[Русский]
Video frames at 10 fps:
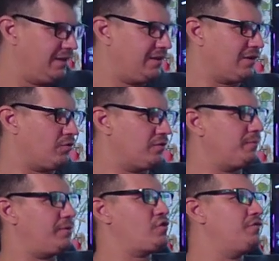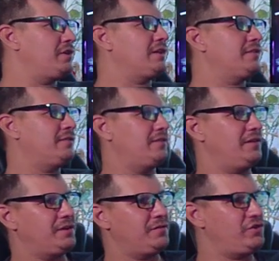Так, вот ты пошел 13
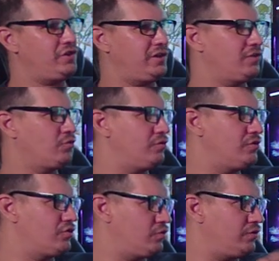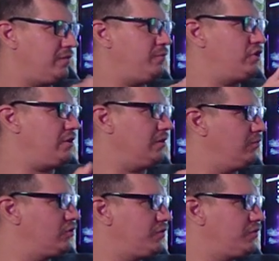лет на вечеринку, и что тебя впечатлило больше